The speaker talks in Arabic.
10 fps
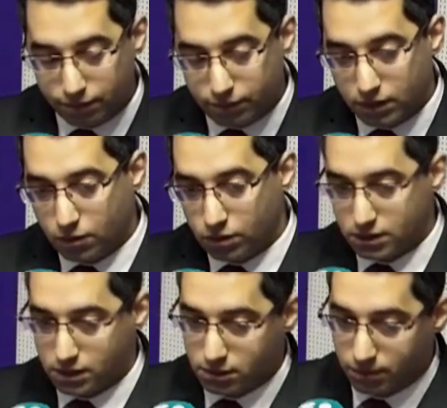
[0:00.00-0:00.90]
أهلا فيك
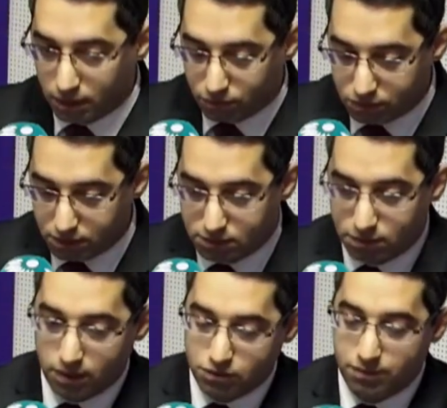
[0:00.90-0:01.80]
ويسعد صباحك
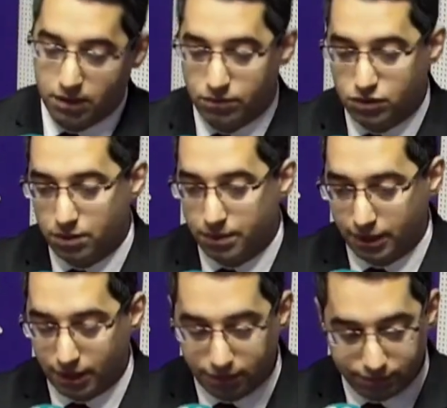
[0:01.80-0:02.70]
ويسعد صباح جميع
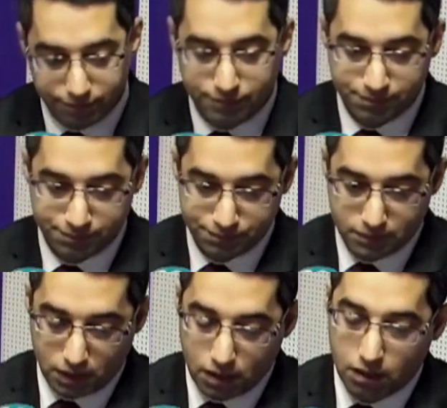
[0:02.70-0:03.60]
المستمعين
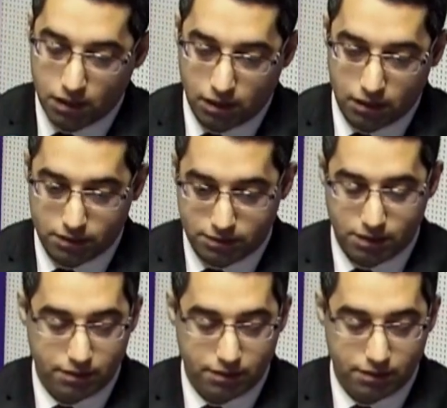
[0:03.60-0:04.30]
أهلا وسهلا بك